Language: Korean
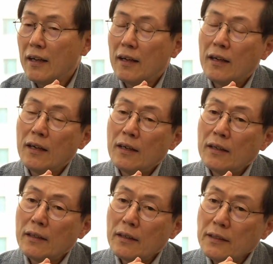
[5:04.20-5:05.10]
그러셨군요.
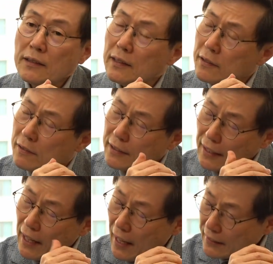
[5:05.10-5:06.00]
이, 이거를
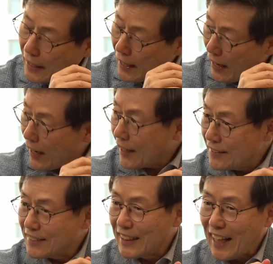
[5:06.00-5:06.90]
대, 대항해
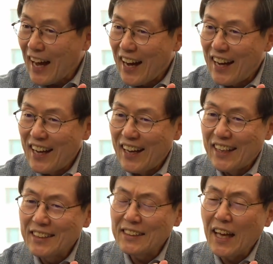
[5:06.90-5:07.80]
시대다. 음.
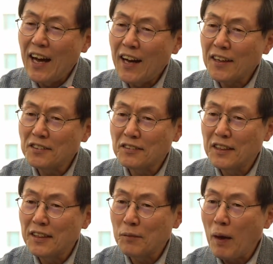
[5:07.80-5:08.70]
이 대항해
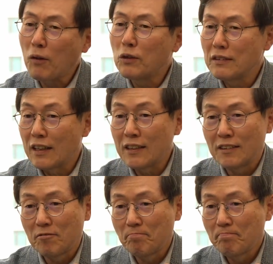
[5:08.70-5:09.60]
시대의 패권자는
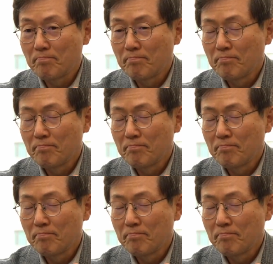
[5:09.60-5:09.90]
음.